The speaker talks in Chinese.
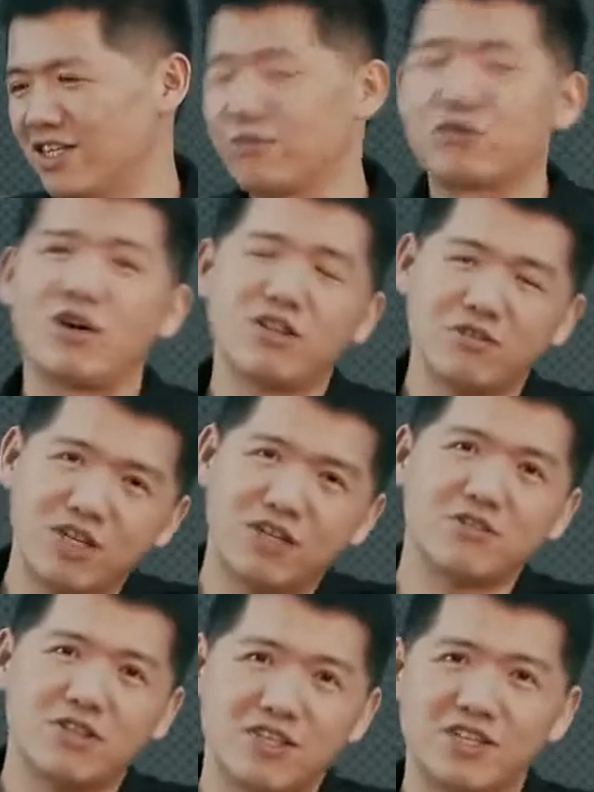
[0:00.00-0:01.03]
那么创投
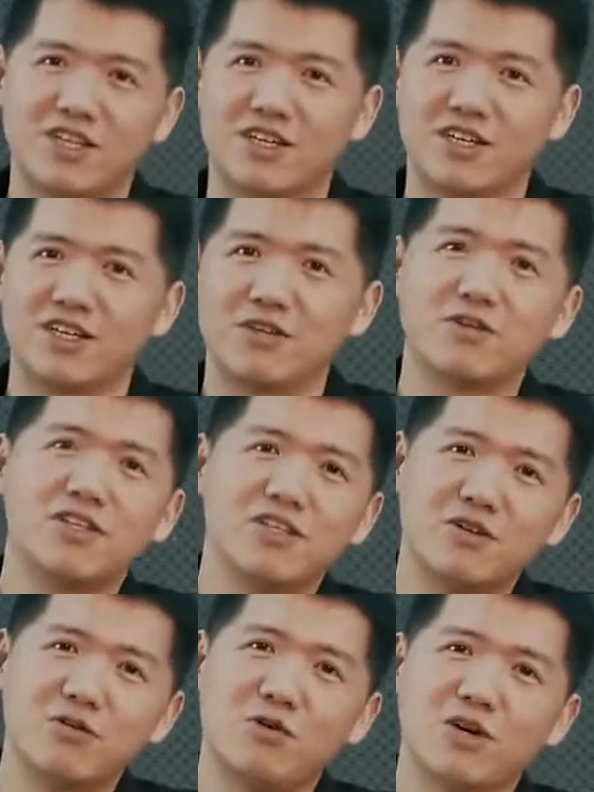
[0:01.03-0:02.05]
相对理性了，因为你已
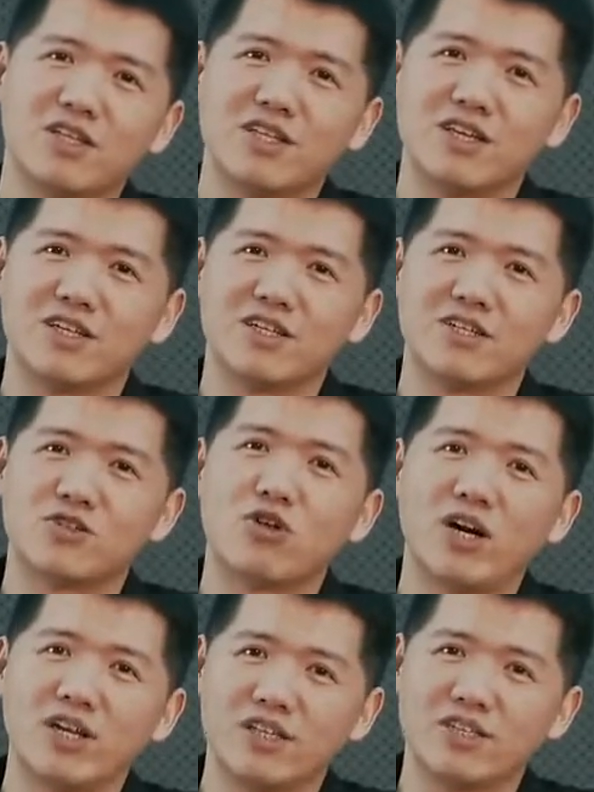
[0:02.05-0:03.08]
经过了那个你
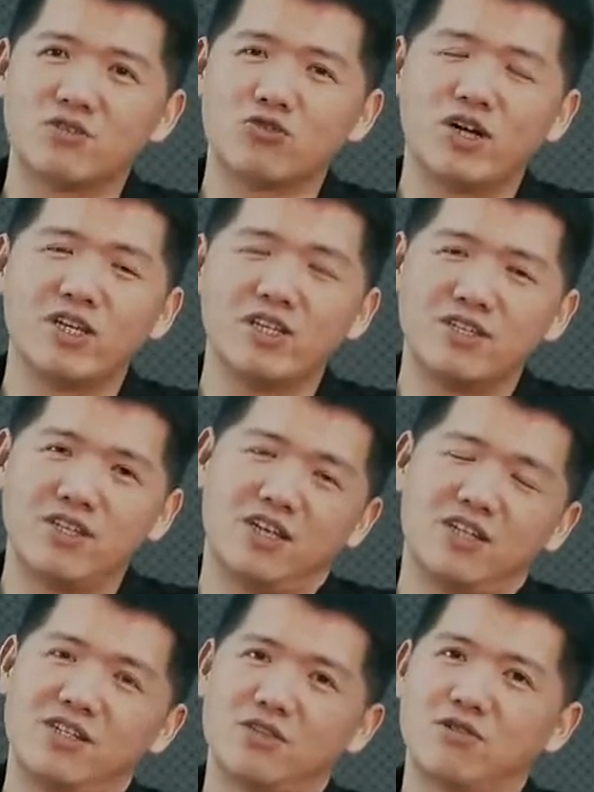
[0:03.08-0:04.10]
创业的创意的检
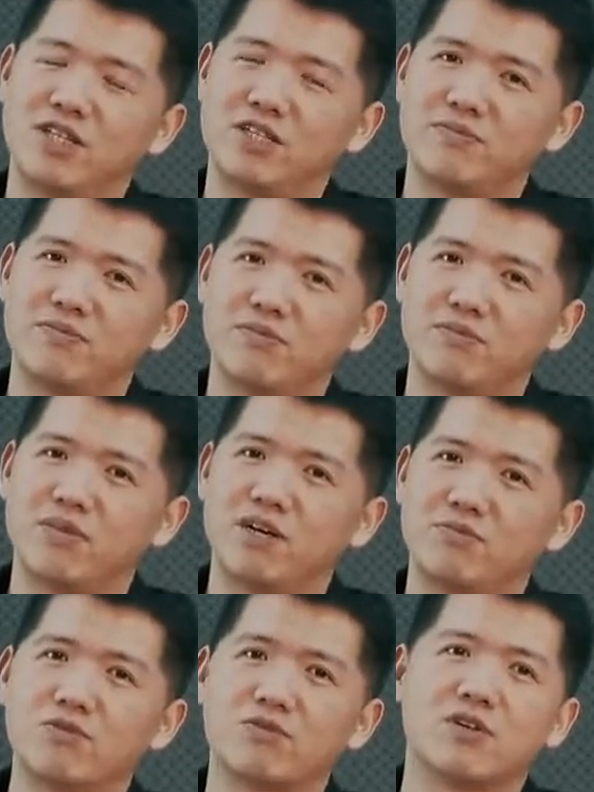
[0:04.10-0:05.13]
验阶段了
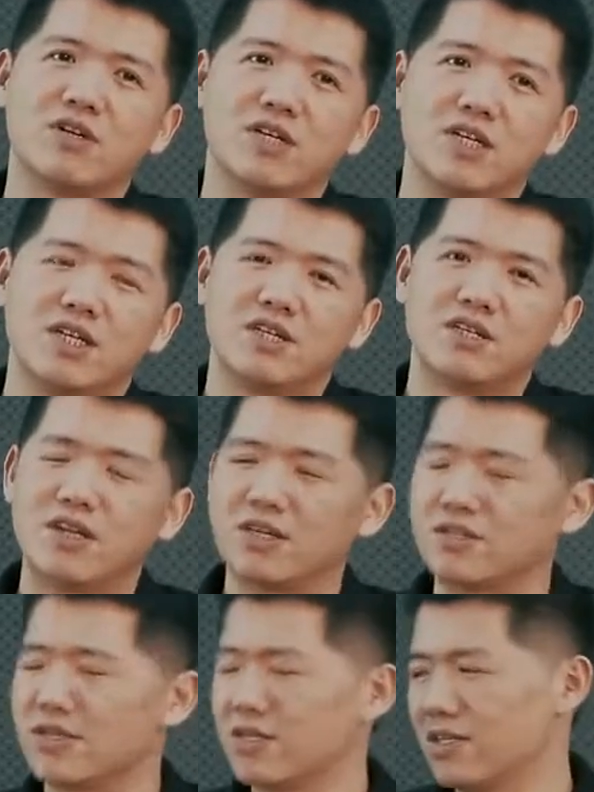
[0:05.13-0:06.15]
啊。比如说
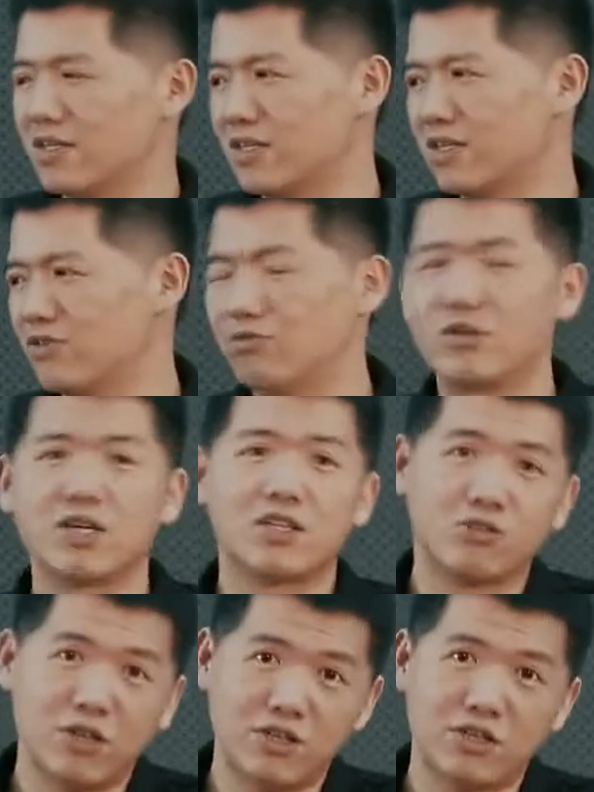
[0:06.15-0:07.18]
像这个谷歌
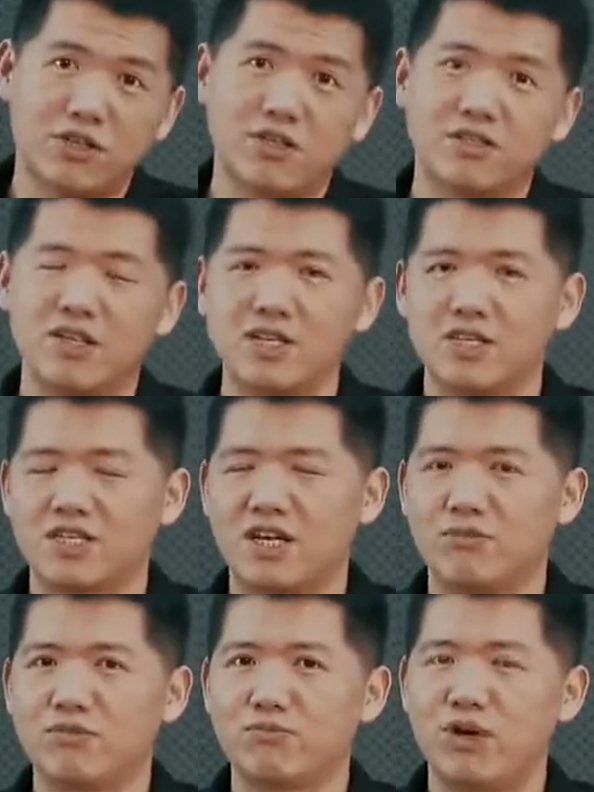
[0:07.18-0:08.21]
的创始人。
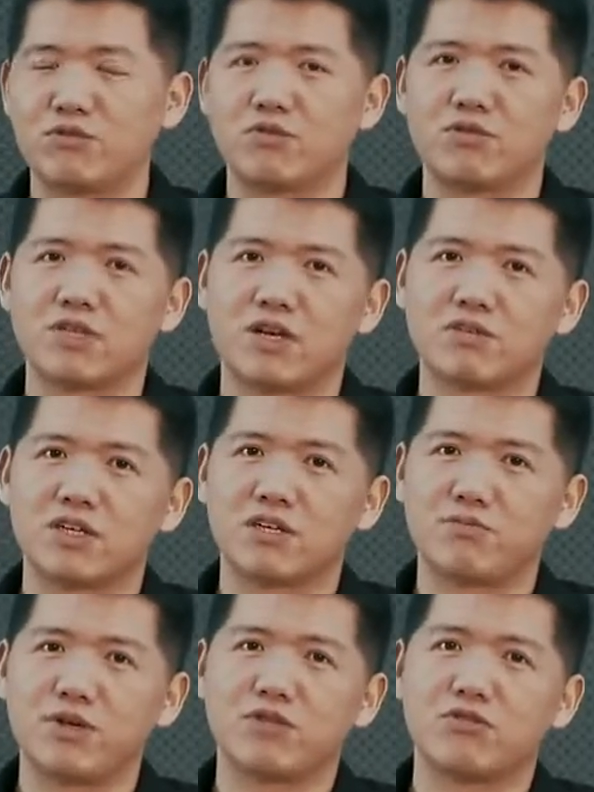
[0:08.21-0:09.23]
他们跑去找这
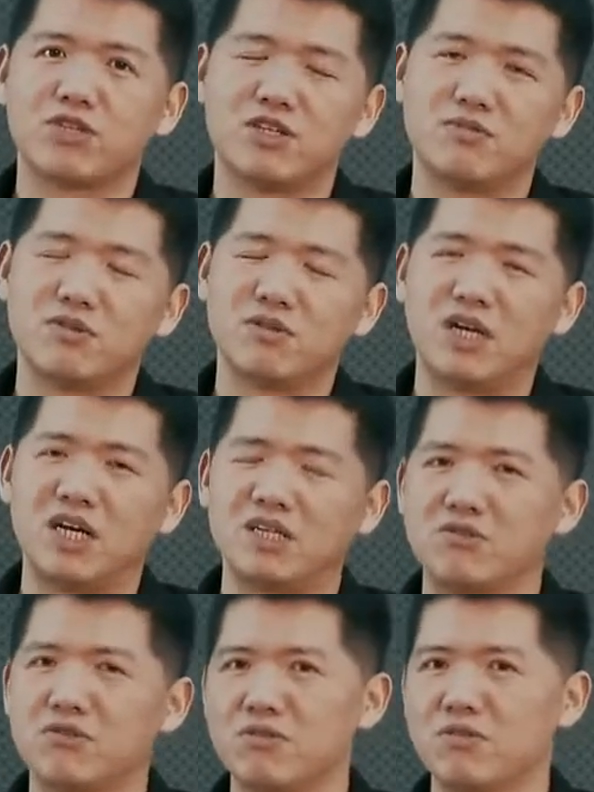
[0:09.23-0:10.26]
个贝托谢姆啊，
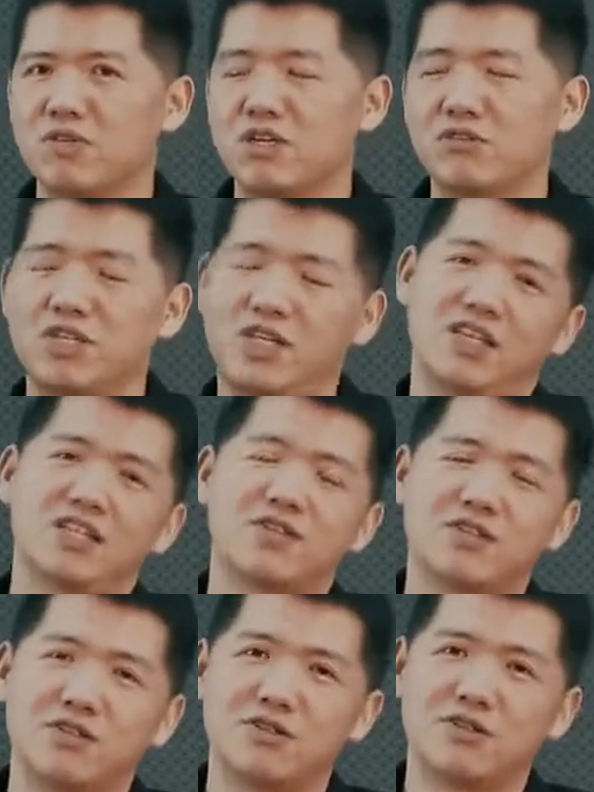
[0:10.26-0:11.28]
去要钱的
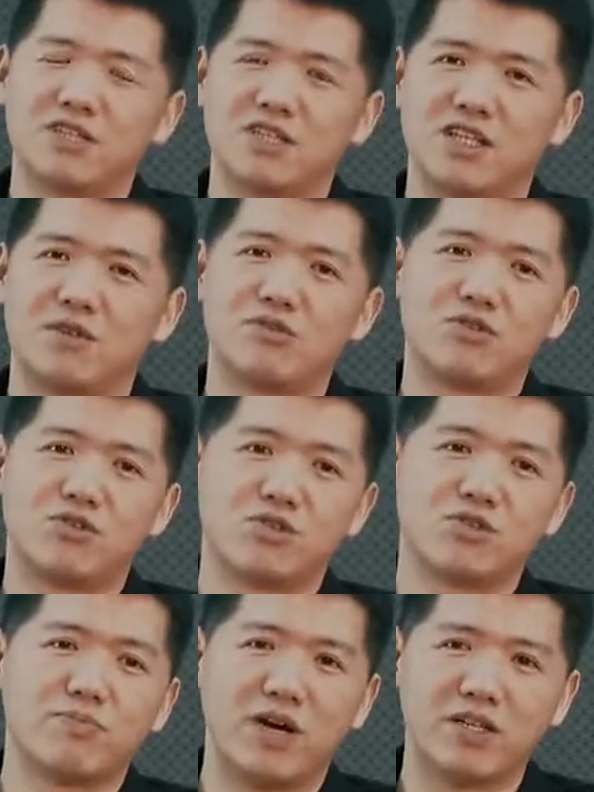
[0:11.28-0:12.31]
时候，他们只
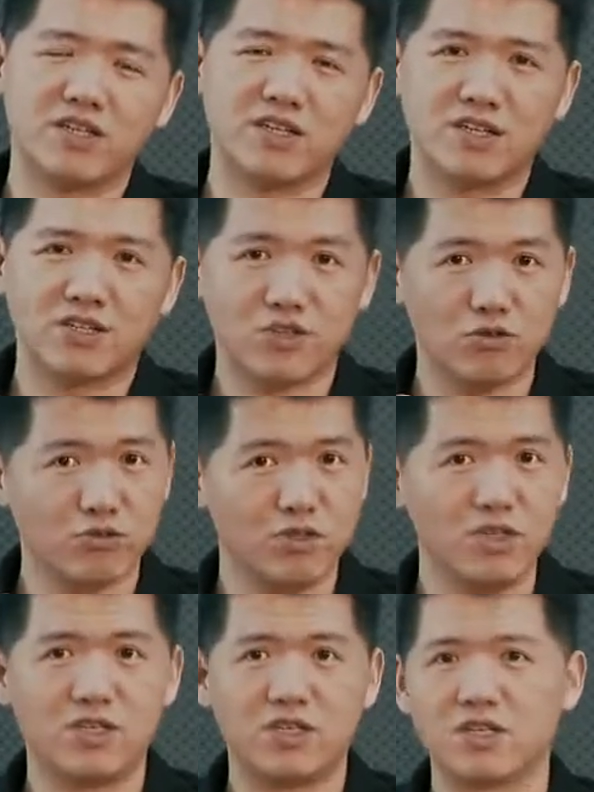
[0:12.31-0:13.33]
是把这个搜
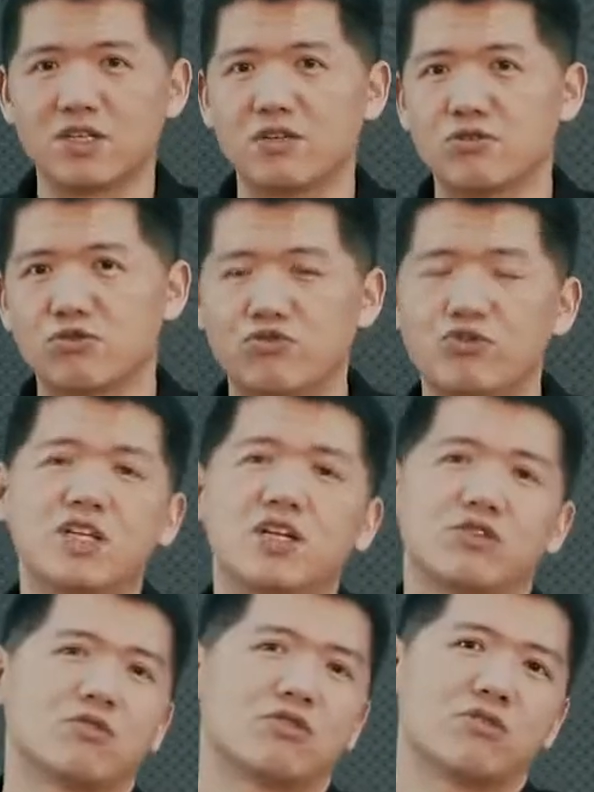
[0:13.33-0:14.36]
索引擎的雏形
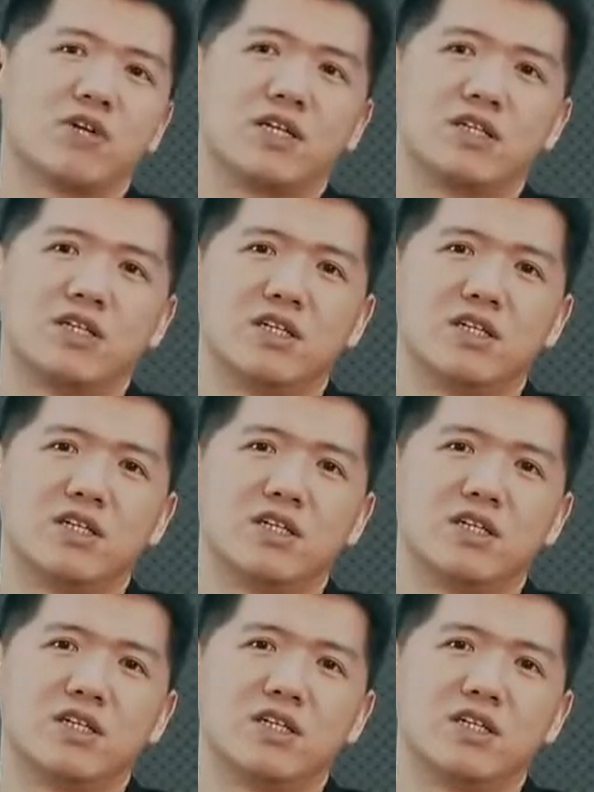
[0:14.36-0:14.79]
给做出来。